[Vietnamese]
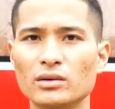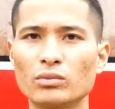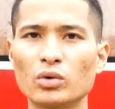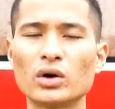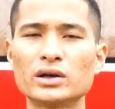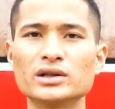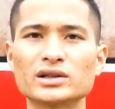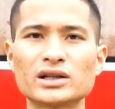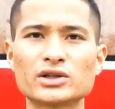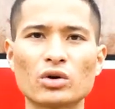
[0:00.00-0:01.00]
mua
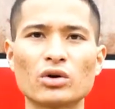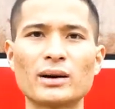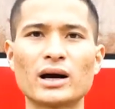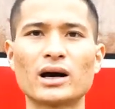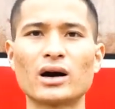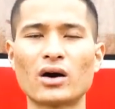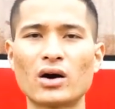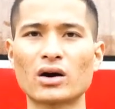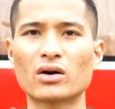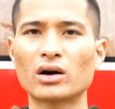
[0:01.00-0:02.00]
những cái chỗ mà
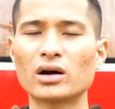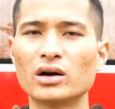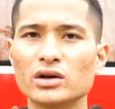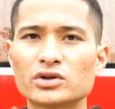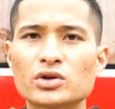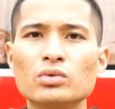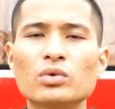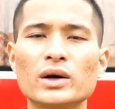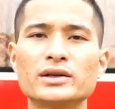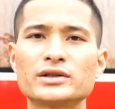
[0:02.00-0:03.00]
họ có chung
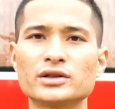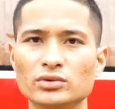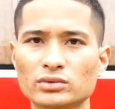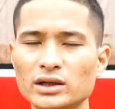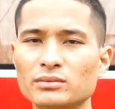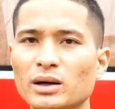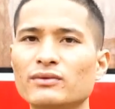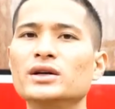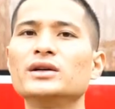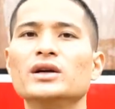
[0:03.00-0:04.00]
quyền sử dụng đất bởi
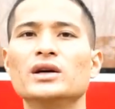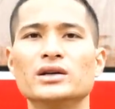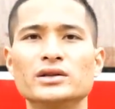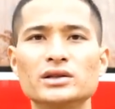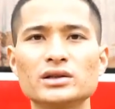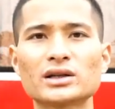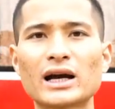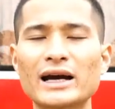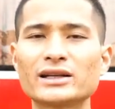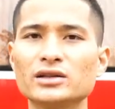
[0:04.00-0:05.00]
vì những
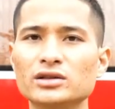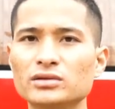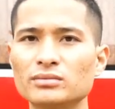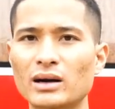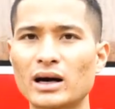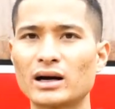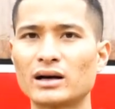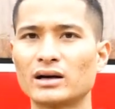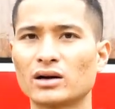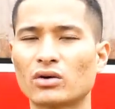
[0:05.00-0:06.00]
cái thứ mà
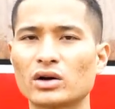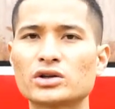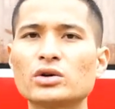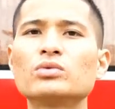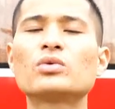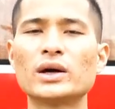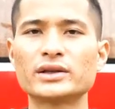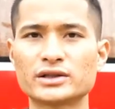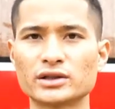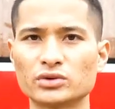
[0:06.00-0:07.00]
có chung
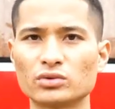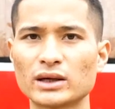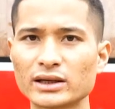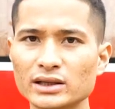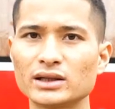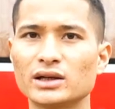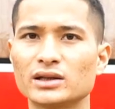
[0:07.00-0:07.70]
quyền sử dụng đất ấy